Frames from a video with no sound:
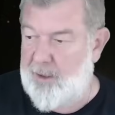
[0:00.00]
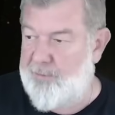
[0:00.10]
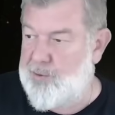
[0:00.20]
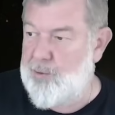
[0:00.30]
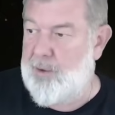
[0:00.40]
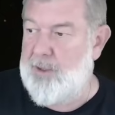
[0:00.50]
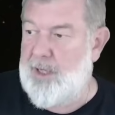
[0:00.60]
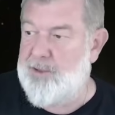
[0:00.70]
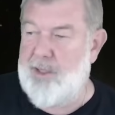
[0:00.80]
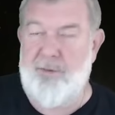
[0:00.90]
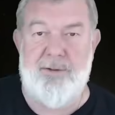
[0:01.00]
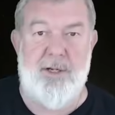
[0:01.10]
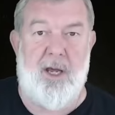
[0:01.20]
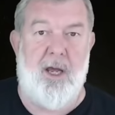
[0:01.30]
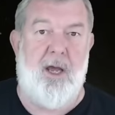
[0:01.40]
Ну и все, и начали
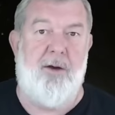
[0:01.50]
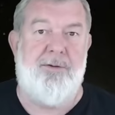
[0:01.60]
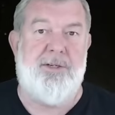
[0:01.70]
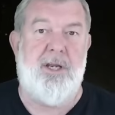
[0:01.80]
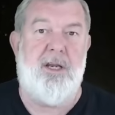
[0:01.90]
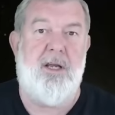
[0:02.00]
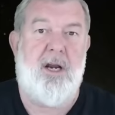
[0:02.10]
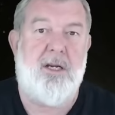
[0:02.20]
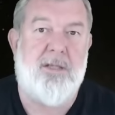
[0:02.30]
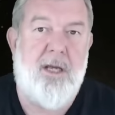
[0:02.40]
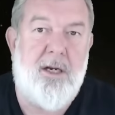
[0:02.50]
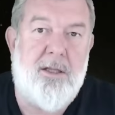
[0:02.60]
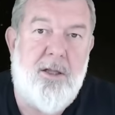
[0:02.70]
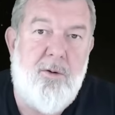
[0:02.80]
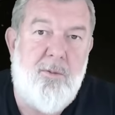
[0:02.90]
все все
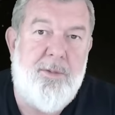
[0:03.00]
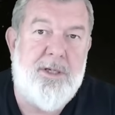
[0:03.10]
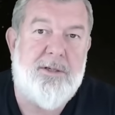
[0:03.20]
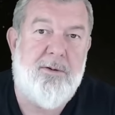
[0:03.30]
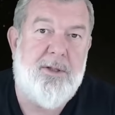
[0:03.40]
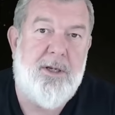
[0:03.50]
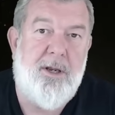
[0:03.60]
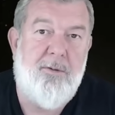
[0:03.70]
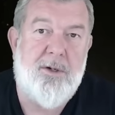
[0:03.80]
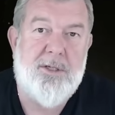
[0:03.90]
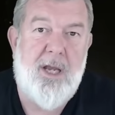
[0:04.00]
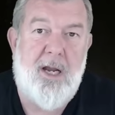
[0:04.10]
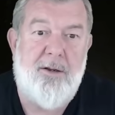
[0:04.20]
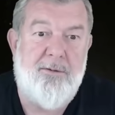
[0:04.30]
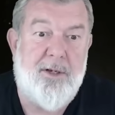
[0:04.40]
нераскрытые убийства на него
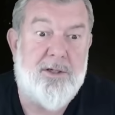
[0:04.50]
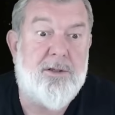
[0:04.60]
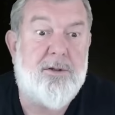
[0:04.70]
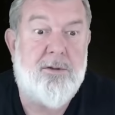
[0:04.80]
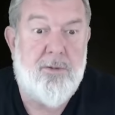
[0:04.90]
стали вешать.